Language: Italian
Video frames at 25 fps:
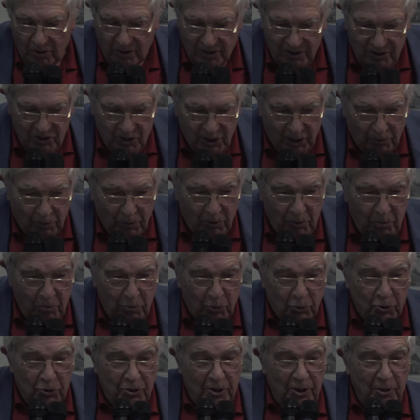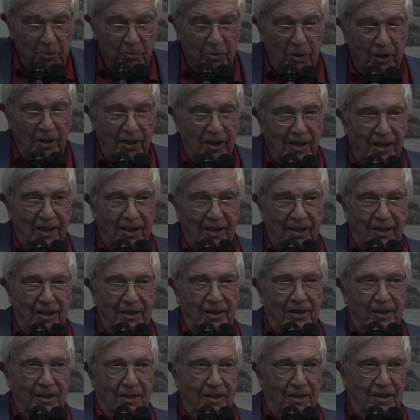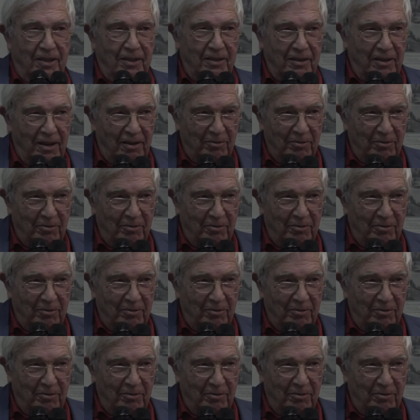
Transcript: diciamo, impossibile eh,